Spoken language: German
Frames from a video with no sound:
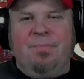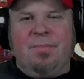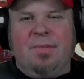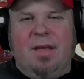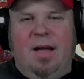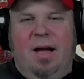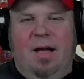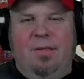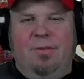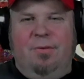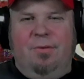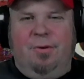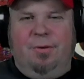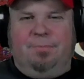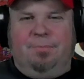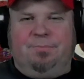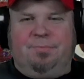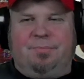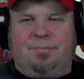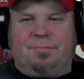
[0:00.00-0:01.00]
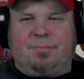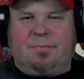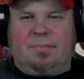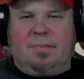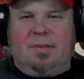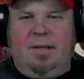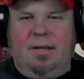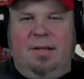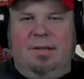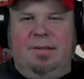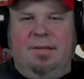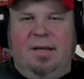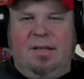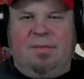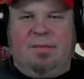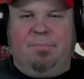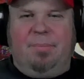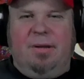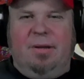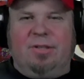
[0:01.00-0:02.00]
Also,
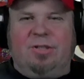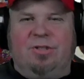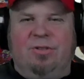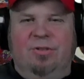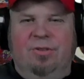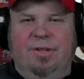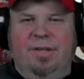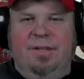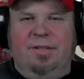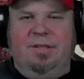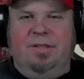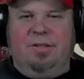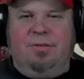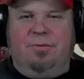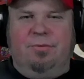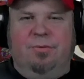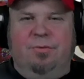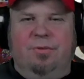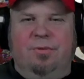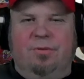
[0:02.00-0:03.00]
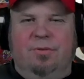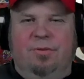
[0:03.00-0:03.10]
das passt schon richtig gut.